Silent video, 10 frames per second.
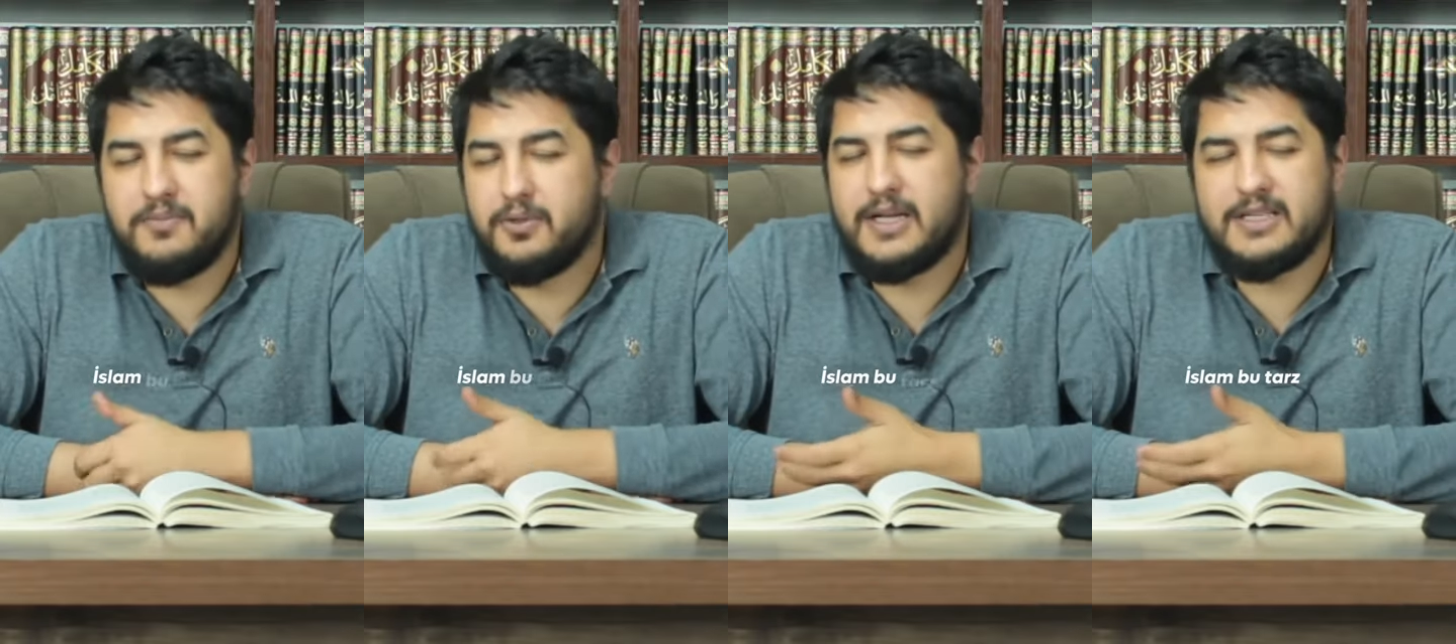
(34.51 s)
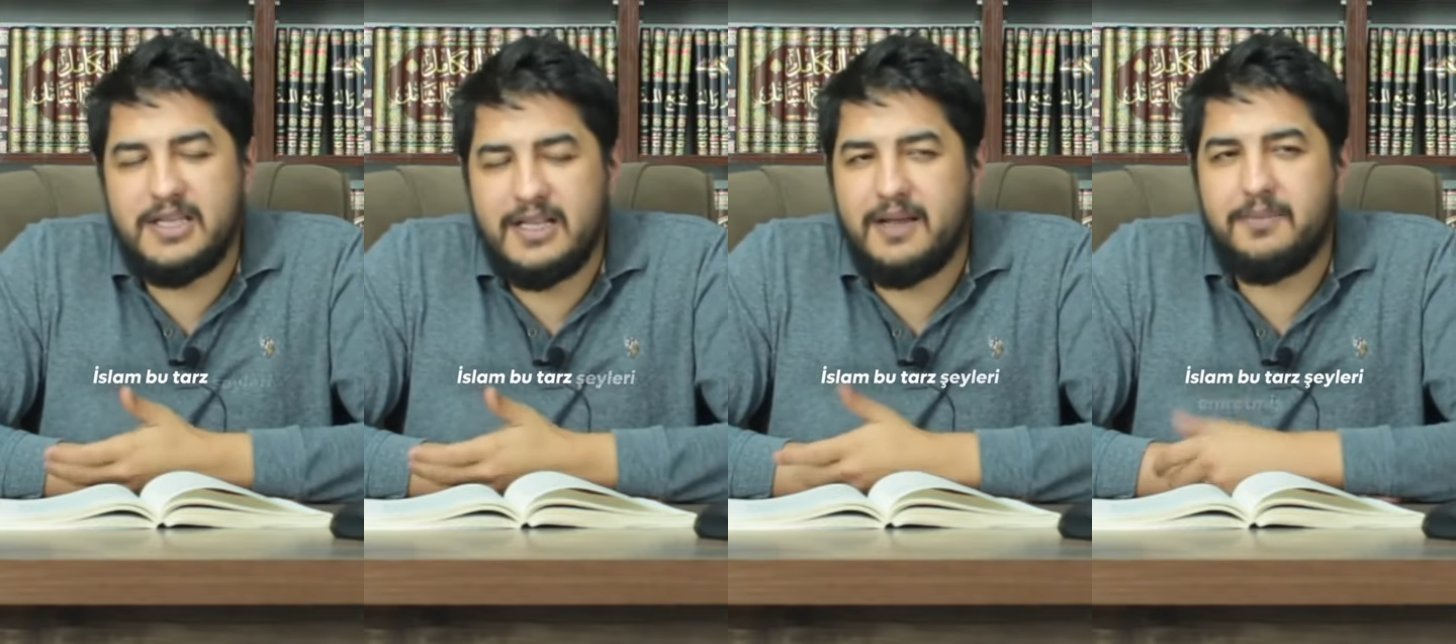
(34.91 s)
bu tarz
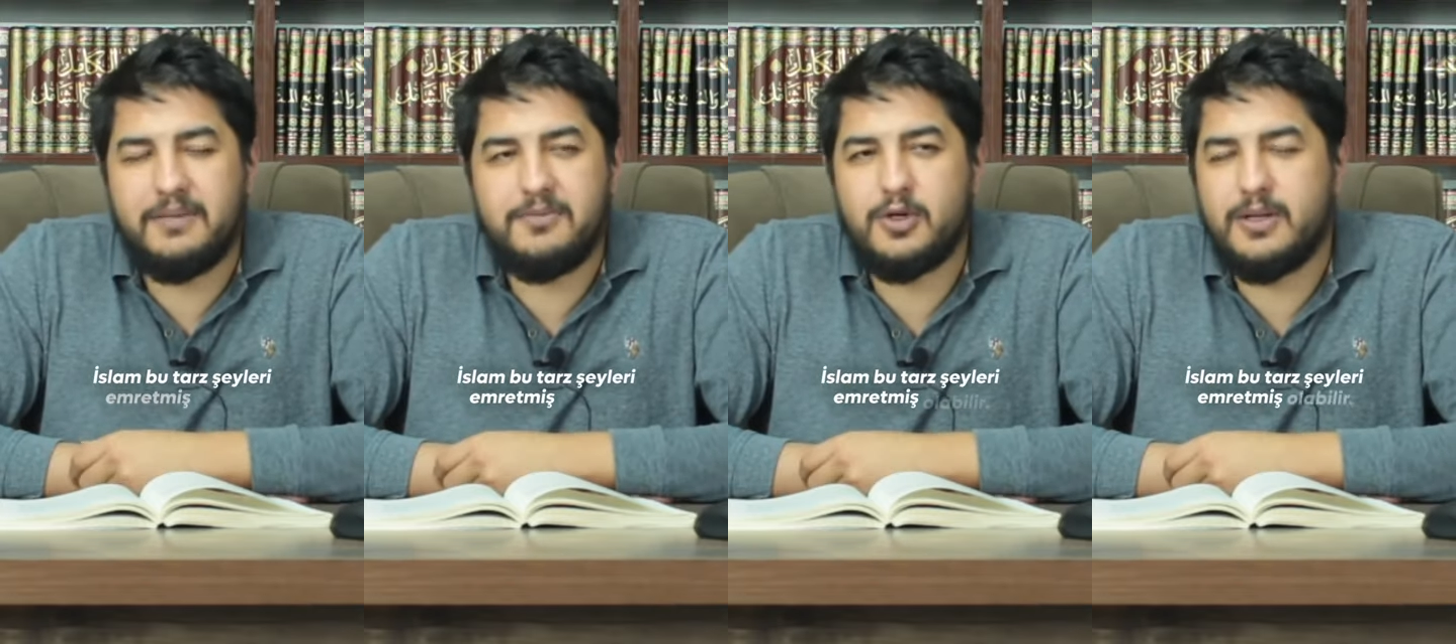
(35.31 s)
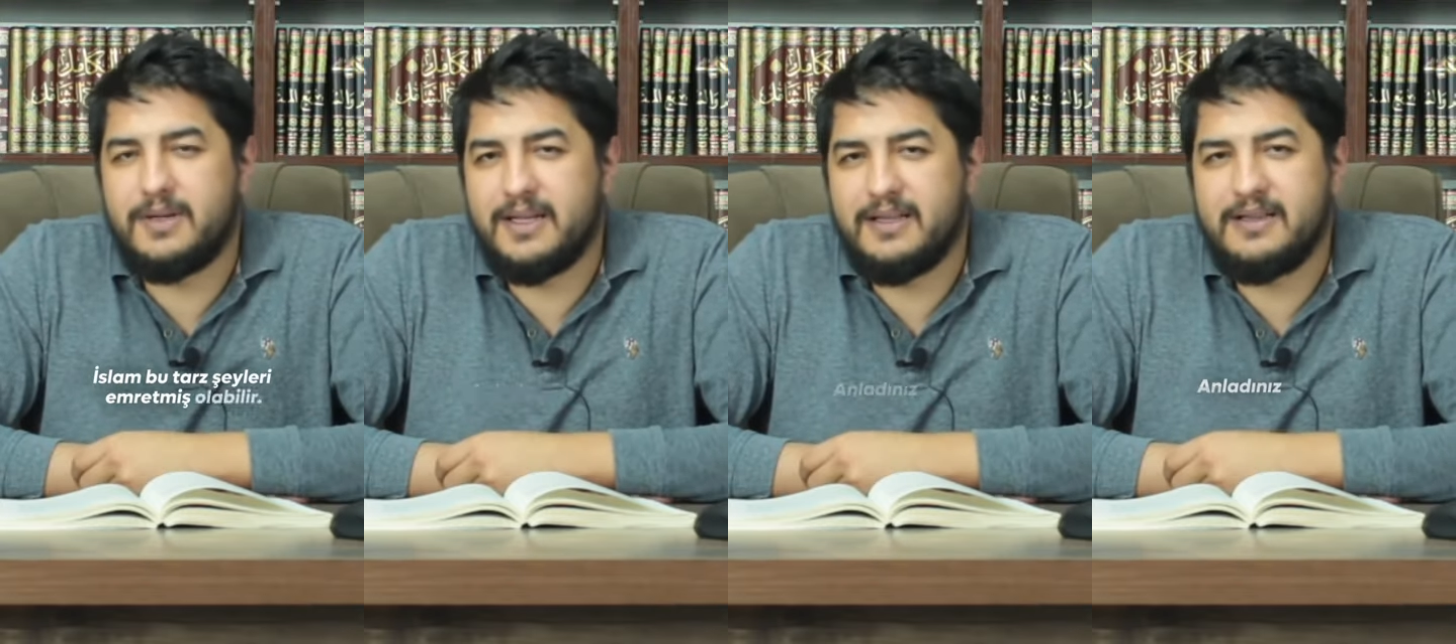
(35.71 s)
şeyleri emretmiş
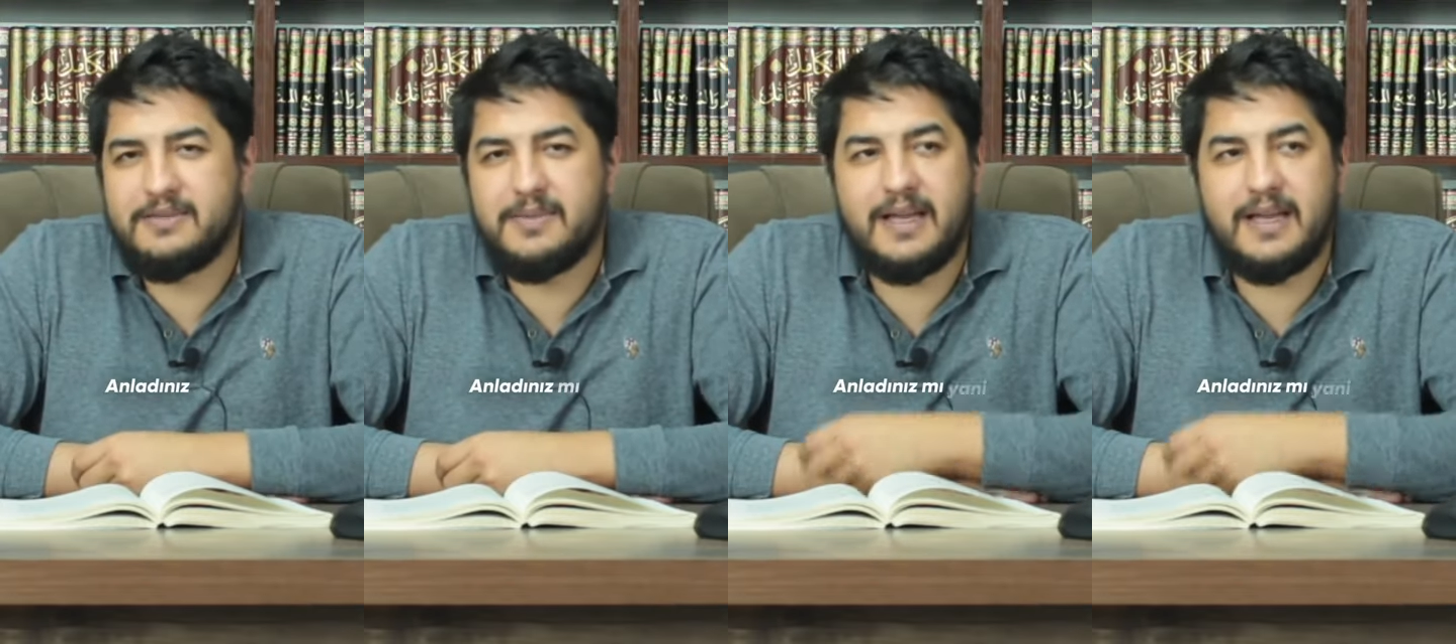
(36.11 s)
olabilir anladınız mı?